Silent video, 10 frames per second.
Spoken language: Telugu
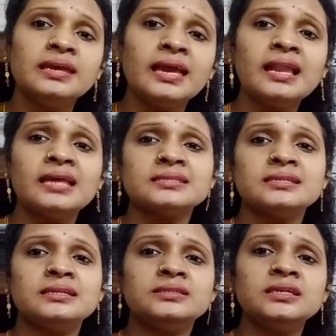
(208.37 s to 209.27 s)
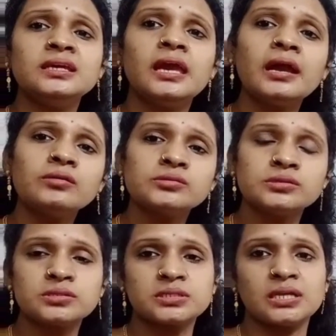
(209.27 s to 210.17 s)
ఏ లెసన్ నుంచి ఏ
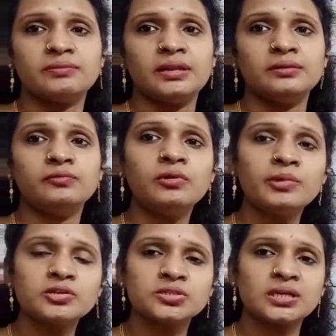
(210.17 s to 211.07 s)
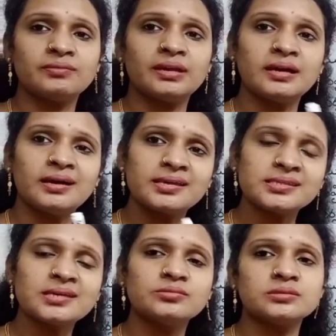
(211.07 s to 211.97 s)
క్వశ్చన్స్ చదవాలి ఫోర్ మార్క్స్ చదవాలా
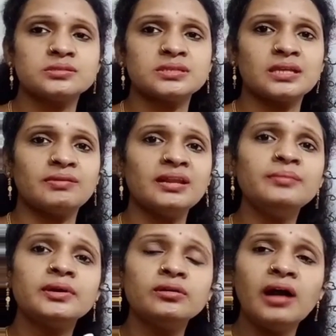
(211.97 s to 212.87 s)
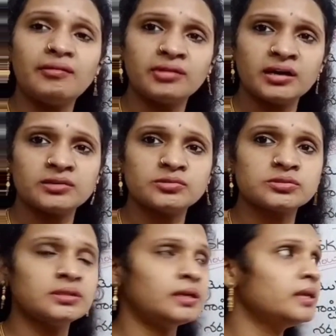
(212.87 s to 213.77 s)
ఎస్ఐ క్వశ్చన్స్ చదవాలా మీకు అవగాహన
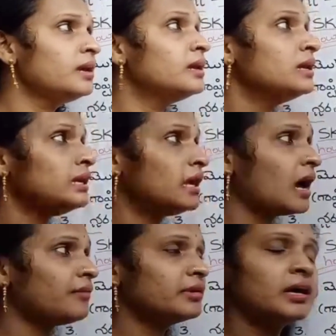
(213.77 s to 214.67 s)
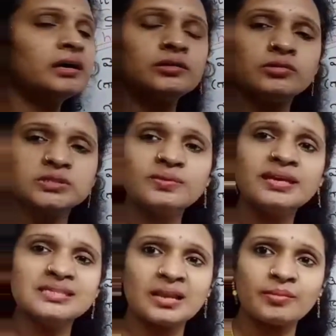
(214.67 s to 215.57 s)
వస్తుందండి ఈ అవగాహన కోసమే ఈ
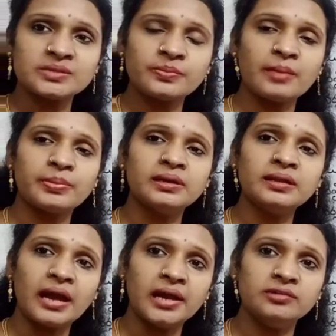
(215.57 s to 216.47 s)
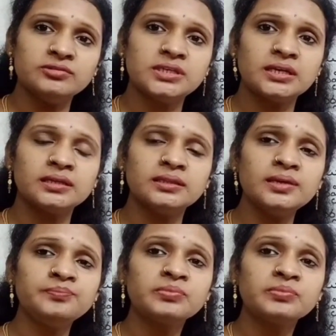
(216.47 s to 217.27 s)
సిలబస్ పేపర్ని రాయడం జరిగింది